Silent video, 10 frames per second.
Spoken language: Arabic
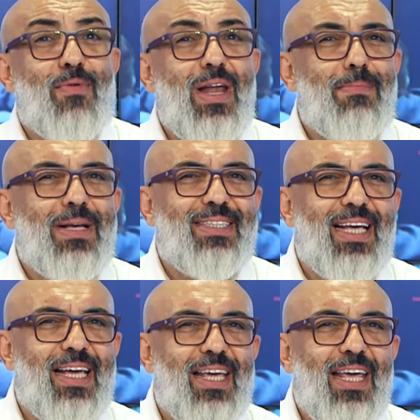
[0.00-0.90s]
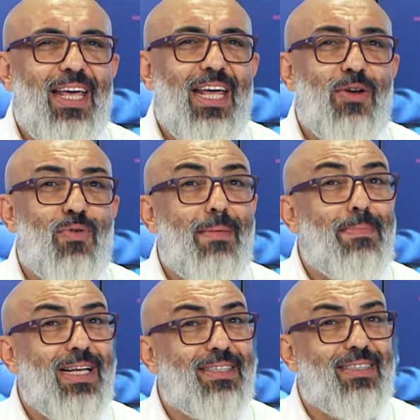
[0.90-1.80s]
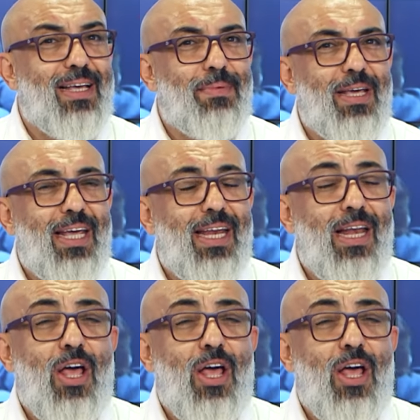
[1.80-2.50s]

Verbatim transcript: والمساكين وابن السبيل